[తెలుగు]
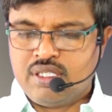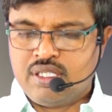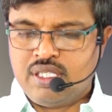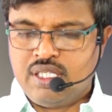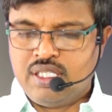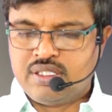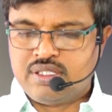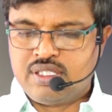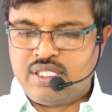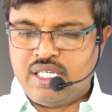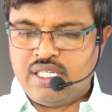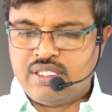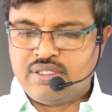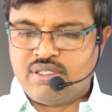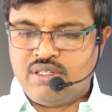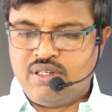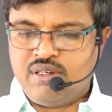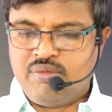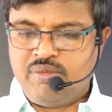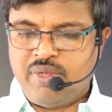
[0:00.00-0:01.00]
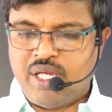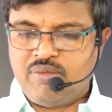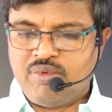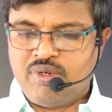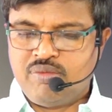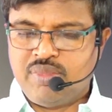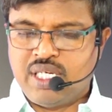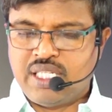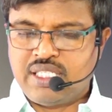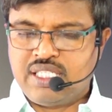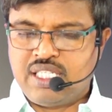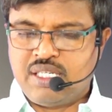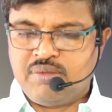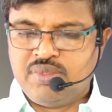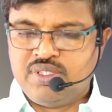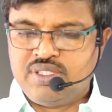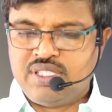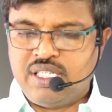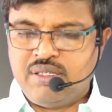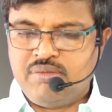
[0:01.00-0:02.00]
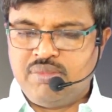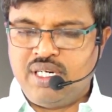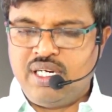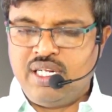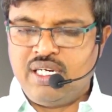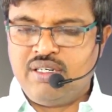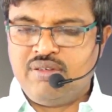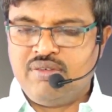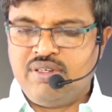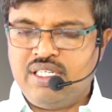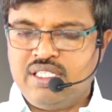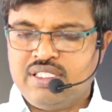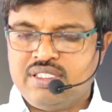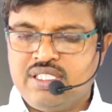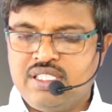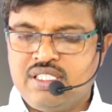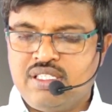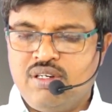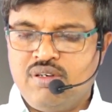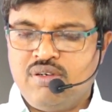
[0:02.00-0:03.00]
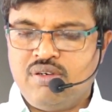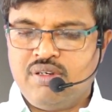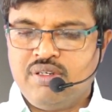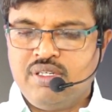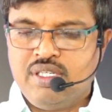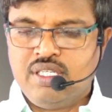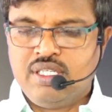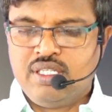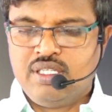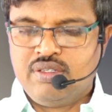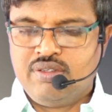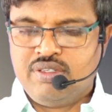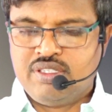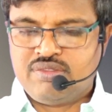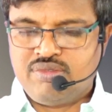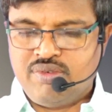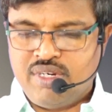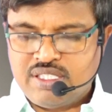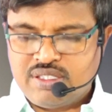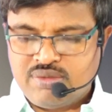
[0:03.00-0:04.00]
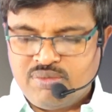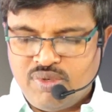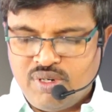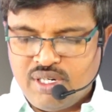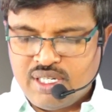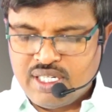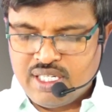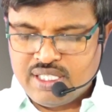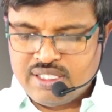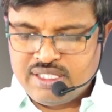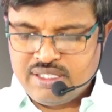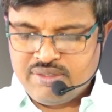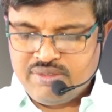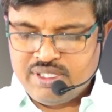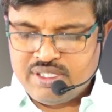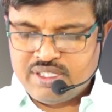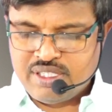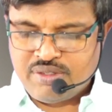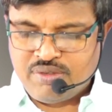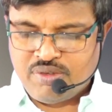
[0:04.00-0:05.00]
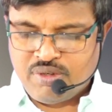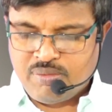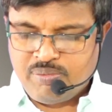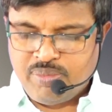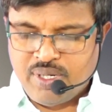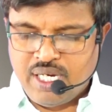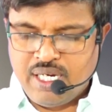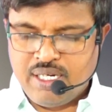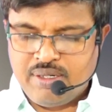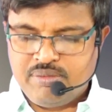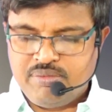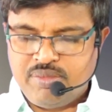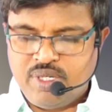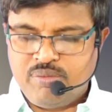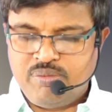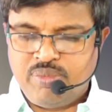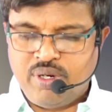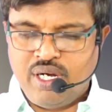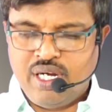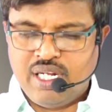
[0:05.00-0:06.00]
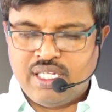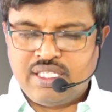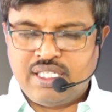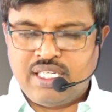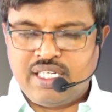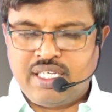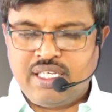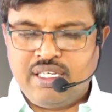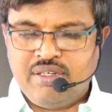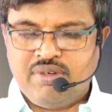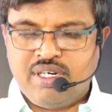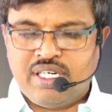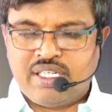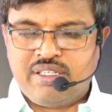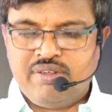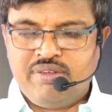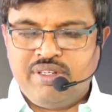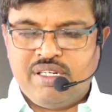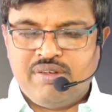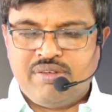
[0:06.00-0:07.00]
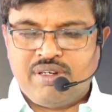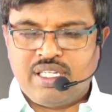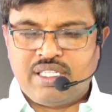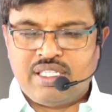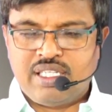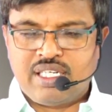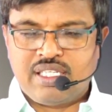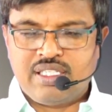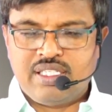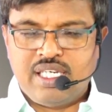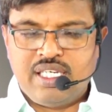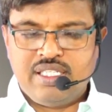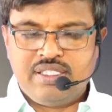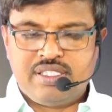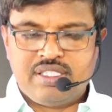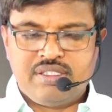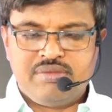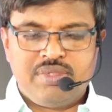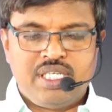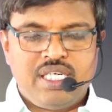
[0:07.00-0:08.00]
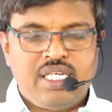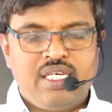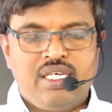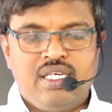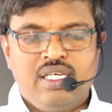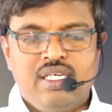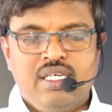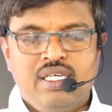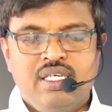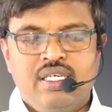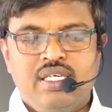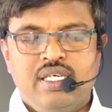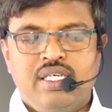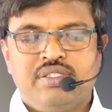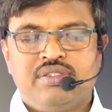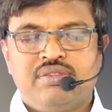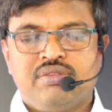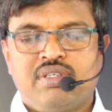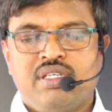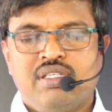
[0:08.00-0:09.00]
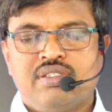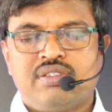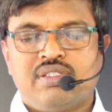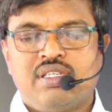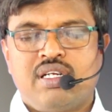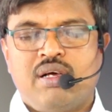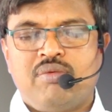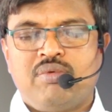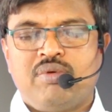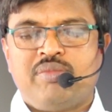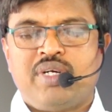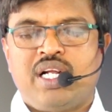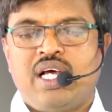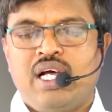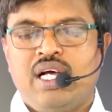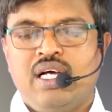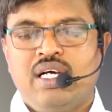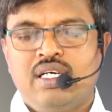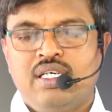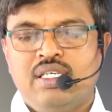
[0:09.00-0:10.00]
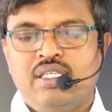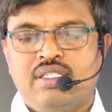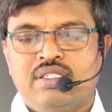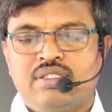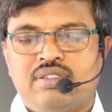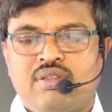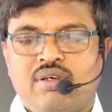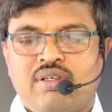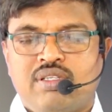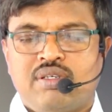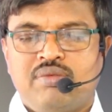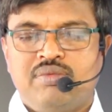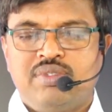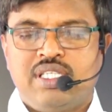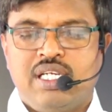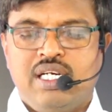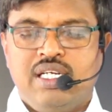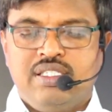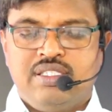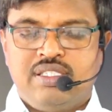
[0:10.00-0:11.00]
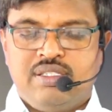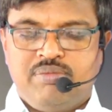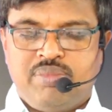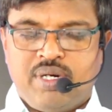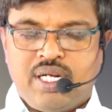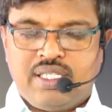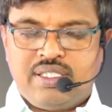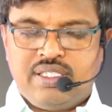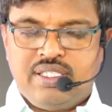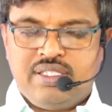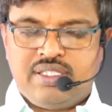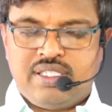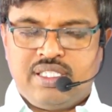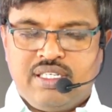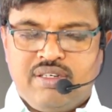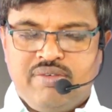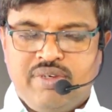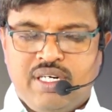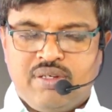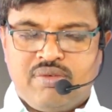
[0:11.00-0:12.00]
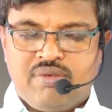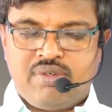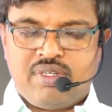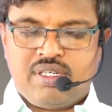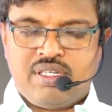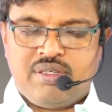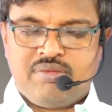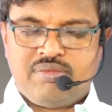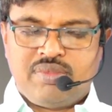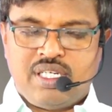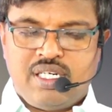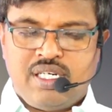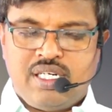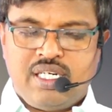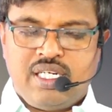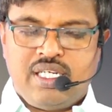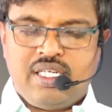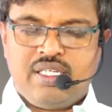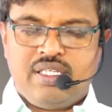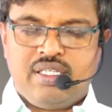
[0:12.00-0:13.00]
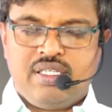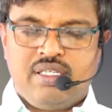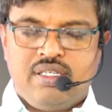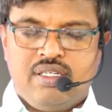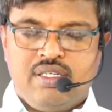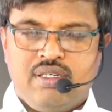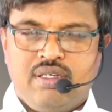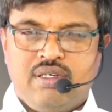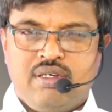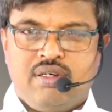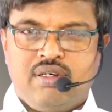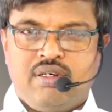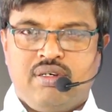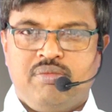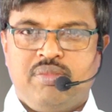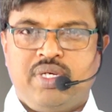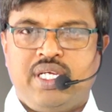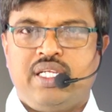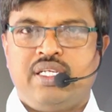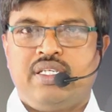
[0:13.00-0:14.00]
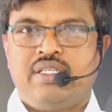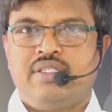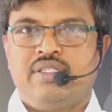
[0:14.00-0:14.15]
క్రీస్తు యేసులో మేము భద్రము చేయబడేటువంటి స్థితిలో విశ్వాసమూలంగా జీవించే కృప మా ప్రియులందరికీ వాక్యం వినేవారందరికీ దయచేయమని యేసుక్రీస్తు నామమున స్తోత్రం చెల్లించి ప్రార్థించి అడిగి వేడుకుంటున్నాం తండ్రి ఆమె